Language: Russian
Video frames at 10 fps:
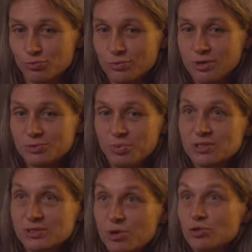ну, для
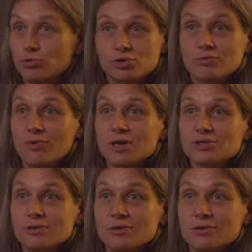спортсмена очень
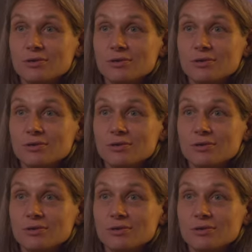важно,